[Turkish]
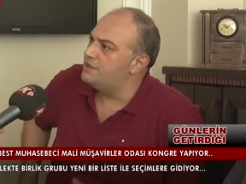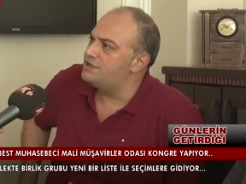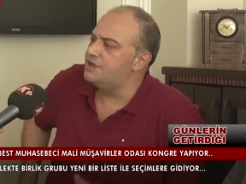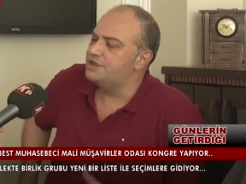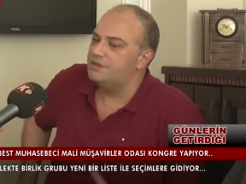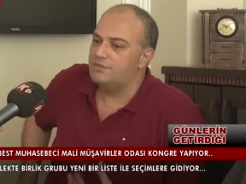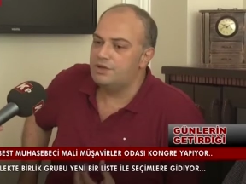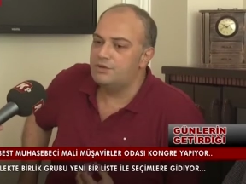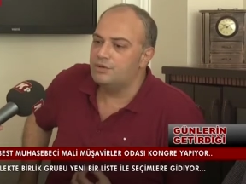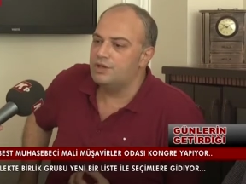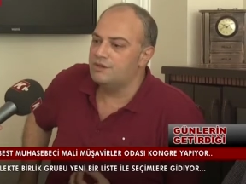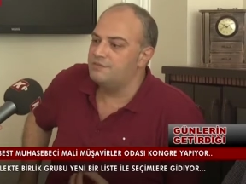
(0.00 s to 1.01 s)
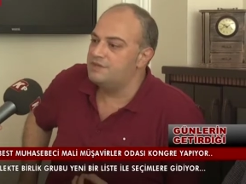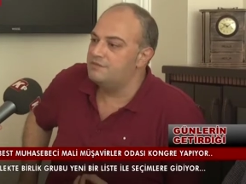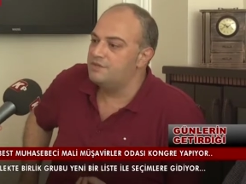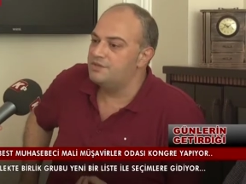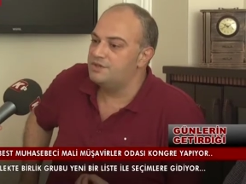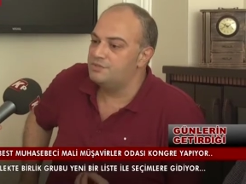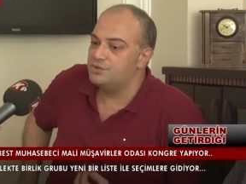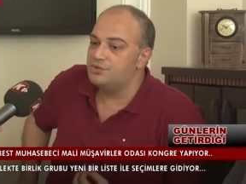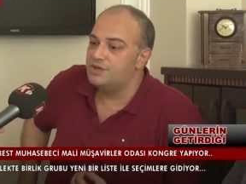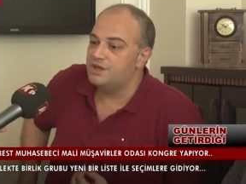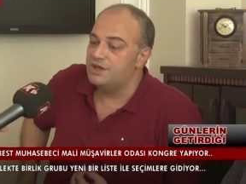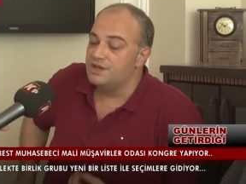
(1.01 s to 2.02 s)
Meslekte birlik olarak bizim amacımız
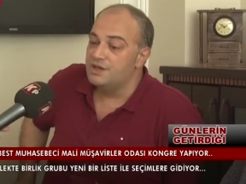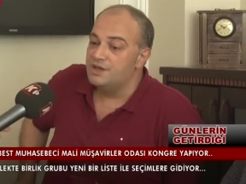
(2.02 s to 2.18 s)
şu ki